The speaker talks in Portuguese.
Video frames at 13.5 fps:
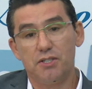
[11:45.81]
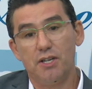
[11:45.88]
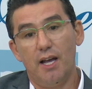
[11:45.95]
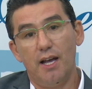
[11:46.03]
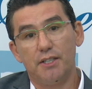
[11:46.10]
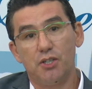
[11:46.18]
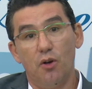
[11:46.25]

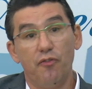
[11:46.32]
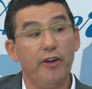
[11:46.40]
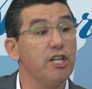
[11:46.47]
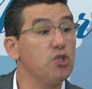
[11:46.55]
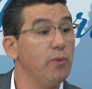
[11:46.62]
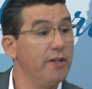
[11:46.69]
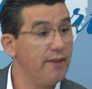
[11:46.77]
já, já
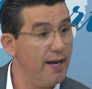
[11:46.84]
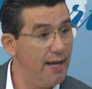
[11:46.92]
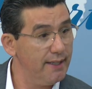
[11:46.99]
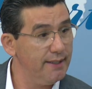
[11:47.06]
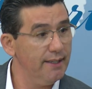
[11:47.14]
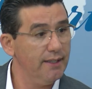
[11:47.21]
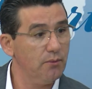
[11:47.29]
oferece uma
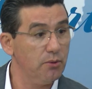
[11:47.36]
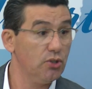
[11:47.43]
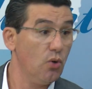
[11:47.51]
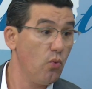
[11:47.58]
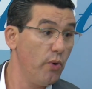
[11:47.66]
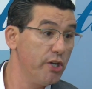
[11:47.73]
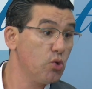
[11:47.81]
entrada, quando
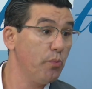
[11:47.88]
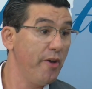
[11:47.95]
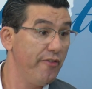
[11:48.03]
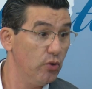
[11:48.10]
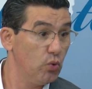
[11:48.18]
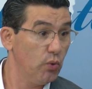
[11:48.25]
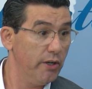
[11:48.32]
não conhece o
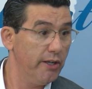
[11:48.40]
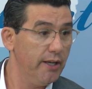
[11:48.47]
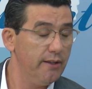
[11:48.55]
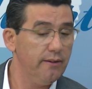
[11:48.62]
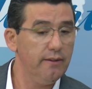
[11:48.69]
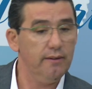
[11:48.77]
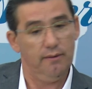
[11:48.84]
perfil do
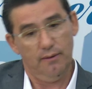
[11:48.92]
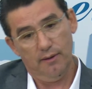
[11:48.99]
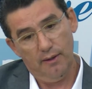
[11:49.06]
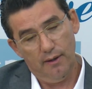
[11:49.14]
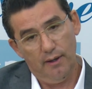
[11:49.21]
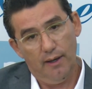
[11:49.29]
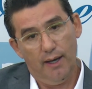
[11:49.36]
cliente,
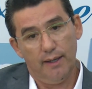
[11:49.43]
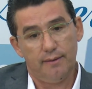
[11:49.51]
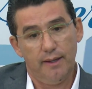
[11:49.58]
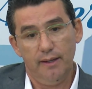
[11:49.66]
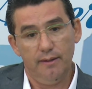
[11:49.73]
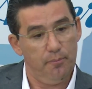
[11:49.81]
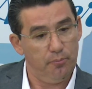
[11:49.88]

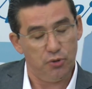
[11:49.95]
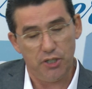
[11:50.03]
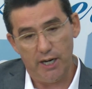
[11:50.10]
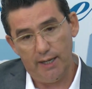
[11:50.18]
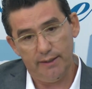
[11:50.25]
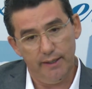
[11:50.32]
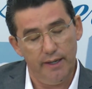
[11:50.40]
atende, puxa a
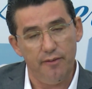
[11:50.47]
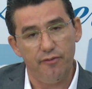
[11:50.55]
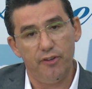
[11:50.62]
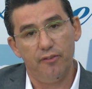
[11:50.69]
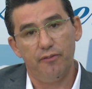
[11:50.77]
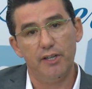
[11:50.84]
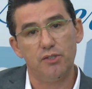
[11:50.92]
cadeira,
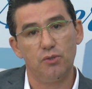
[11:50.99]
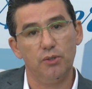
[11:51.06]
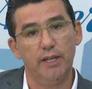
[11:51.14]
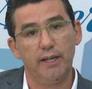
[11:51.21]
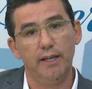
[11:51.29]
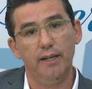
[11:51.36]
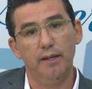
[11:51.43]
enfim, faz todo
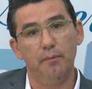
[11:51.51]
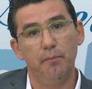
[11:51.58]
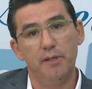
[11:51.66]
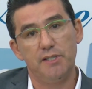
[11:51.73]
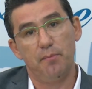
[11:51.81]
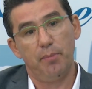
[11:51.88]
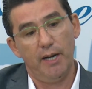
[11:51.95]
aquele
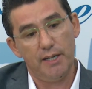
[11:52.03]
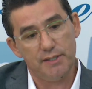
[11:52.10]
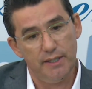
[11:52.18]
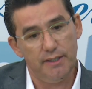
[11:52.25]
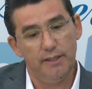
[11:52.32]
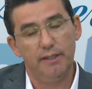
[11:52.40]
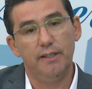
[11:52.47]
mesoplasto,
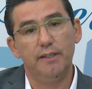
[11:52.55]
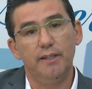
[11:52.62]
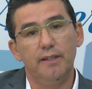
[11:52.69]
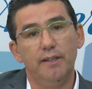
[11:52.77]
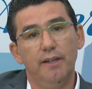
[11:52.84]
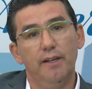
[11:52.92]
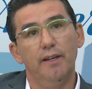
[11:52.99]
né, de, de, de,
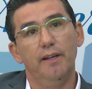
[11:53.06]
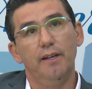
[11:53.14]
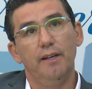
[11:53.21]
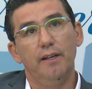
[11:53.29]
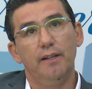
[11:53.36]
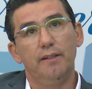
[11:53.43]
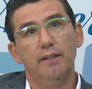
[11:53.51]

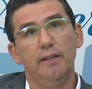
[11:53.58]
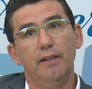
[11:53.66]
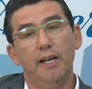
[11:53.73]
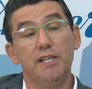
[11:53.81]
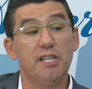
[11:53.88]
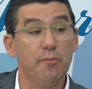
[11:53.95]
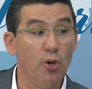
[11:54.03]
de
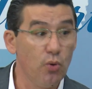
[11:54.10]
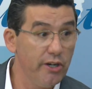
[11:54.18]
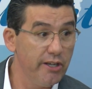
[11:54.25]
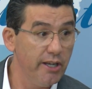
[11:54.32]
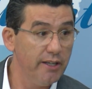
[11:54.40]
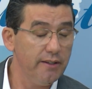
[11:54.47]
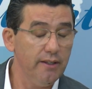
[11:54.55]
receber o
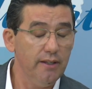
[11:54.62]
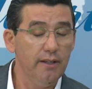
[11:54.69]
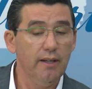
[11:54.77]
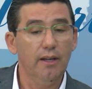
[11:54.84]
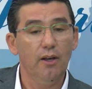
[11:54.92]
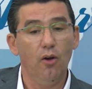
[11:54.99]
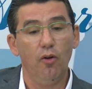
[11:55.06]
cliente,
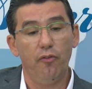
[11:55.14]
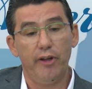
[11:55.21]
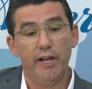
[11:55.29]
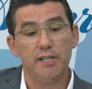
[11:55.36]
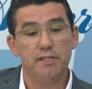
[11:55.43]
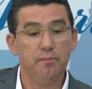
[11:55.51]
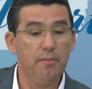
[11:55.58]

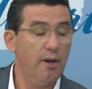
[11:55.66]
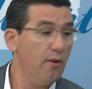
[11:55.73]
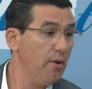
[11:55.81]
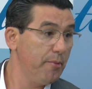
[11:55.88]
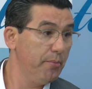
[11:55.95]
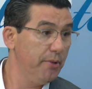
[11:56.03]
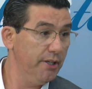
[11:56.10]
oferece uma
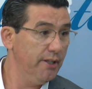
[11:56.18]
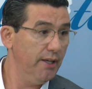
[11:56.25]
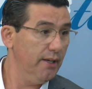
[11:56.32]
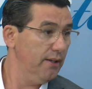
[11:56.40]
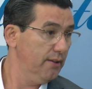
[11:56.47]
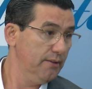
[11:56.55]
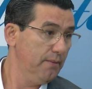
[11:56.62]

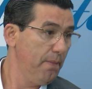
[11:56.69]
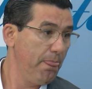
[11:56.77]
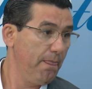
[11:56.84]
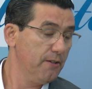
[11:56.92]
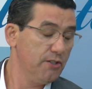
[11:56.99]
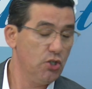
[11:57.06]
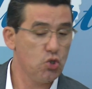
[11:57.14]
bebida,
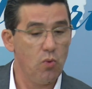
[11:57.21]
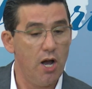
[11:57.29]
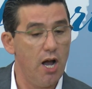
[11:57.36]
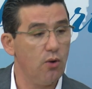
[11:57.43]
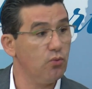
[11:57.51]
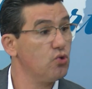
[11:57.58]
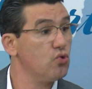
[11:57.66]
seja uma
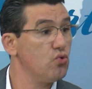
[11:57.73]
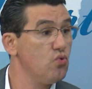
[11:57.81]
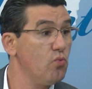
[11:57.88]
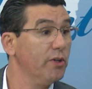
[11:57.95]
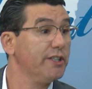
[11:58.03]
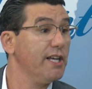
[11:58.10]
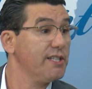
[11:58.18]
água, um suco,
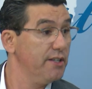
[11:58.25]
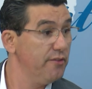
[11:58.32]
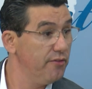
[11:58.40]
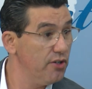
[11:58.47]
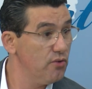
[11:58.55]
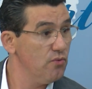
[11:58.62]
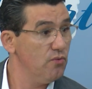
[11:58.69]
uma taça de
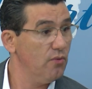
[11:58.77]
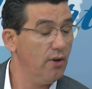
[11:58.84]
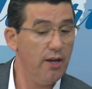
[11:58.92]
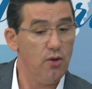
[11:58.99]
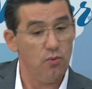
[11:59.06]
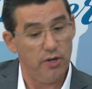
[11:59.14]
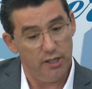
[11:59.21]
vinho.
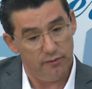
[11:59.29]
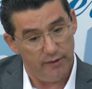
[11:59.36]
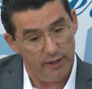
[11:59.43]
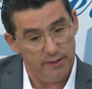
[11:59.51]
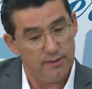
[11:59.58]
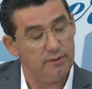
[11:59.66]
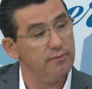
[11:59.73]
Aí o cliente
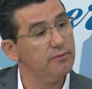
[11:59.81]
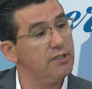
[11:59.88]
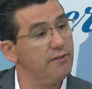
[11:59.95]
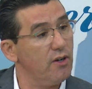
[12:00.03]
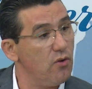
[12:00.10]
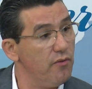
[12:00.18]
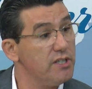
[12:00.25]
vai, você
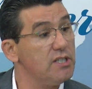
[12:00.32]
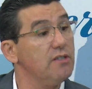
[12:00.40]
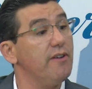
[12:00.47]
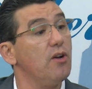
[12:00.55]
vai conversando, vai